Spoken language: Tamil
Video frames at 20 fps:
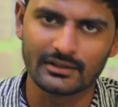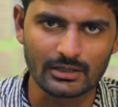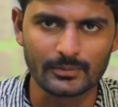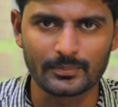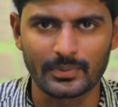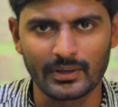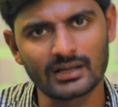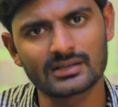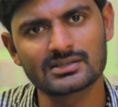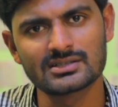
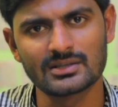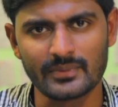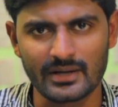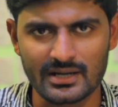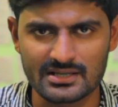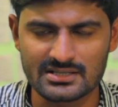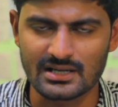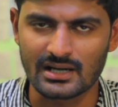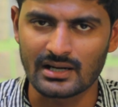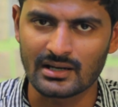நீங்கள் ப்ரொடக்ஷன்
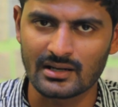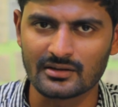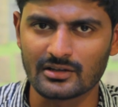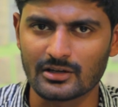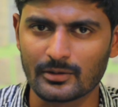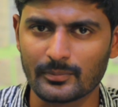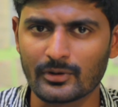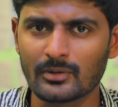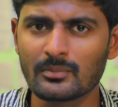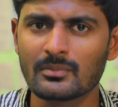மேனேஜர்
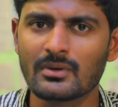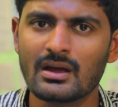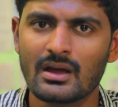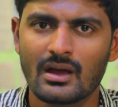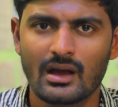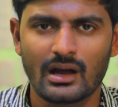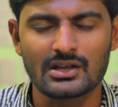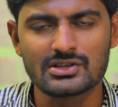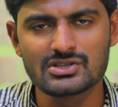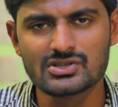ஆனதுக்கப்புறம்
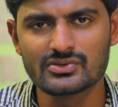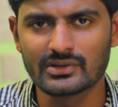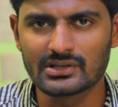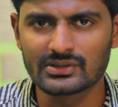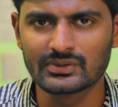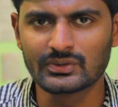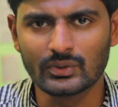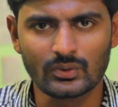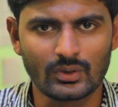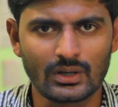அஞ்சு
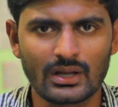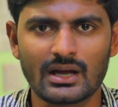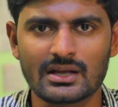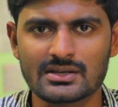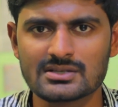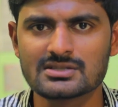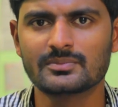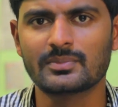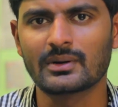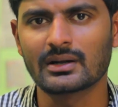வருஷத்துக்குள்ளே
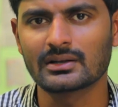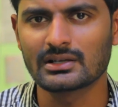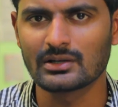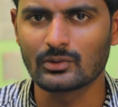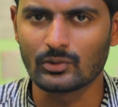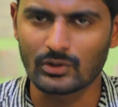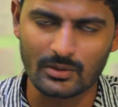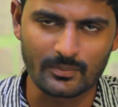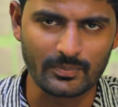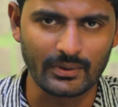அஞ்சு
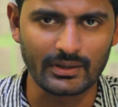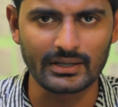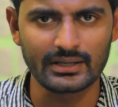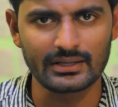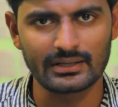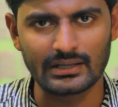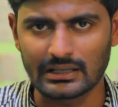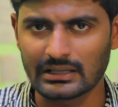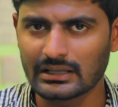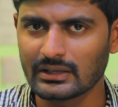படத்தில் ஒர்க் பண்ணி
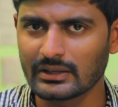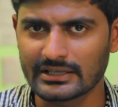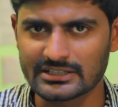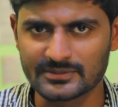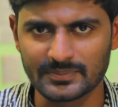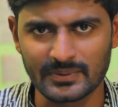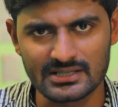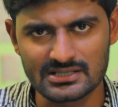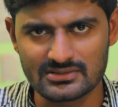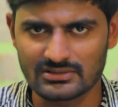நல்ல
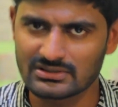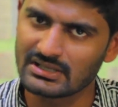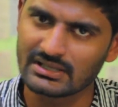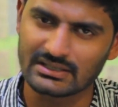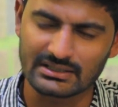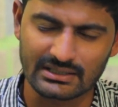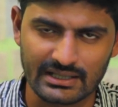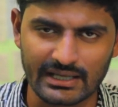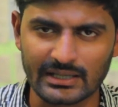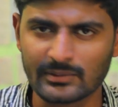எக்ஸ்பீரியன்ஸ் வந்து
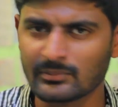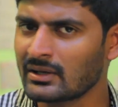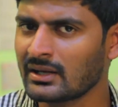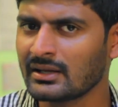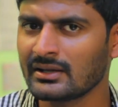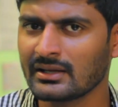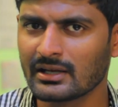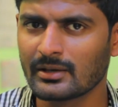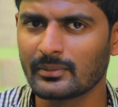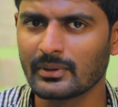நீங்கள் கெயின்
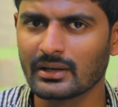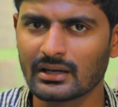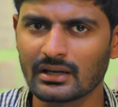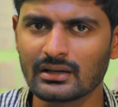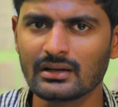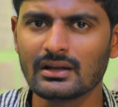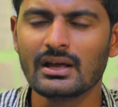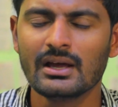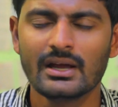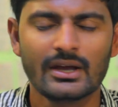பண்ணினீங்க
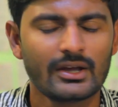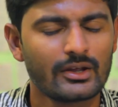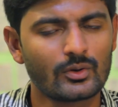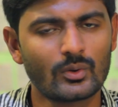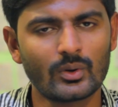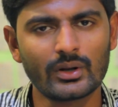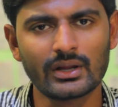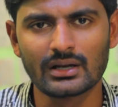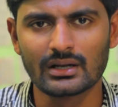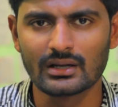அப்படின்னா
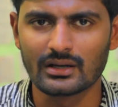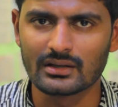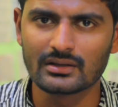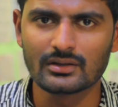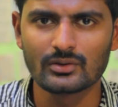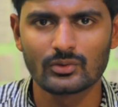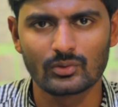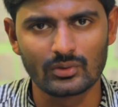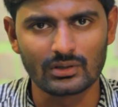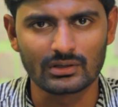
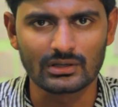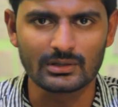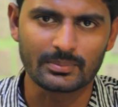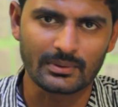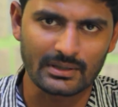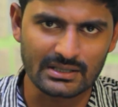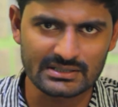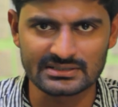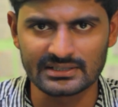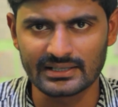யூனியன்லேருந்து உங்களுக்கு
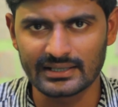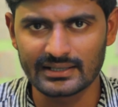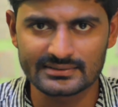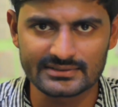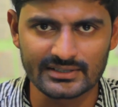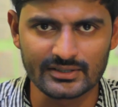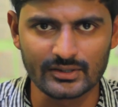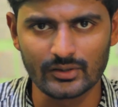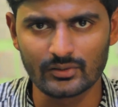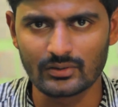ப்ரொடக்ஷன்
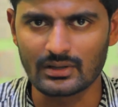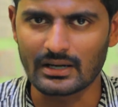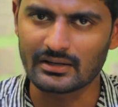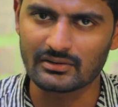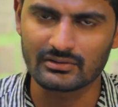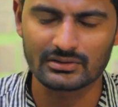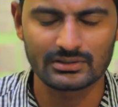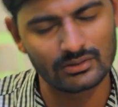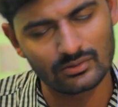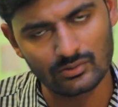எக்ஸிக்யூட்டிவ்
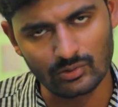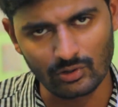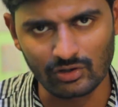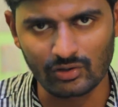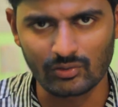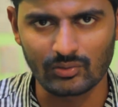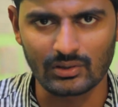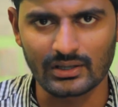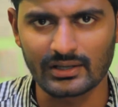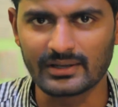கார்டு வந்து
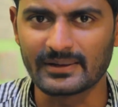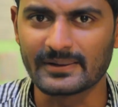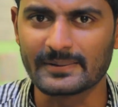கொடுத்துருவாங்க